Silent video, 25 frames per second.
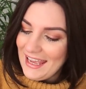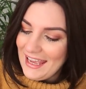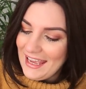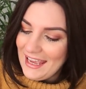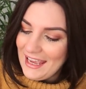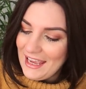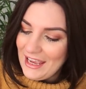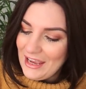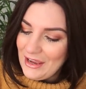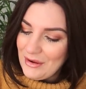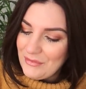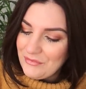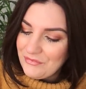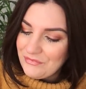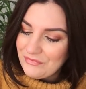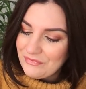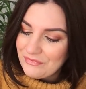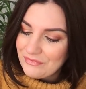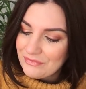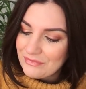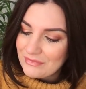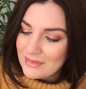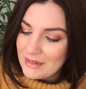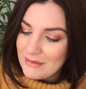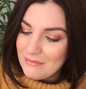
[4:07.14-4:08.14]
e,
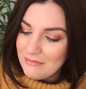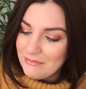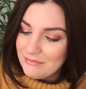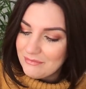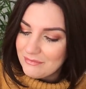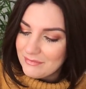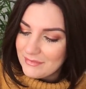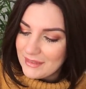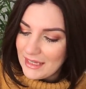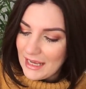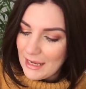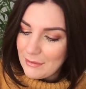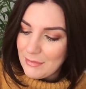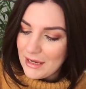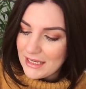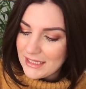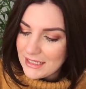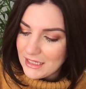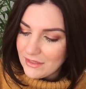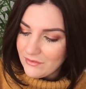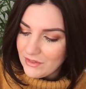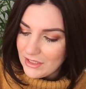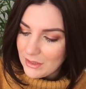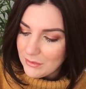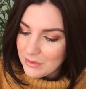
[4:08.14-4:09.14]
ehm, a
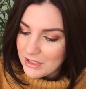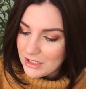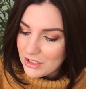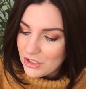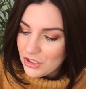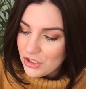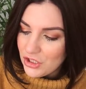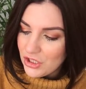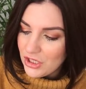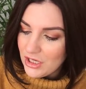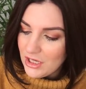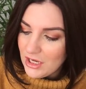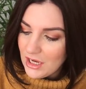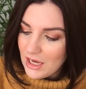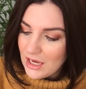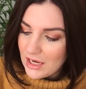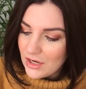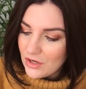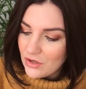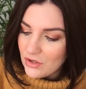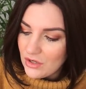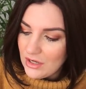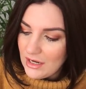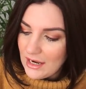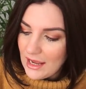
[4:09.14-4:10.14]
base di vitamina C
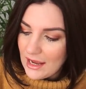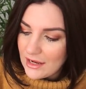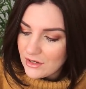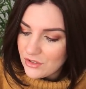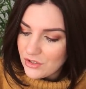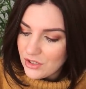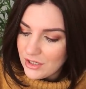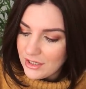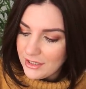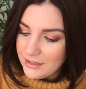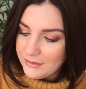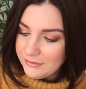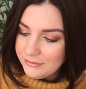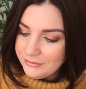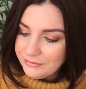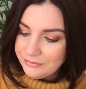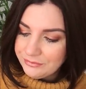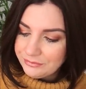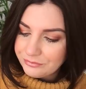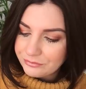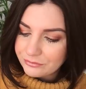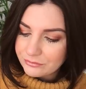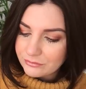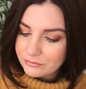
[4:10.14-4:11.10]
e collagene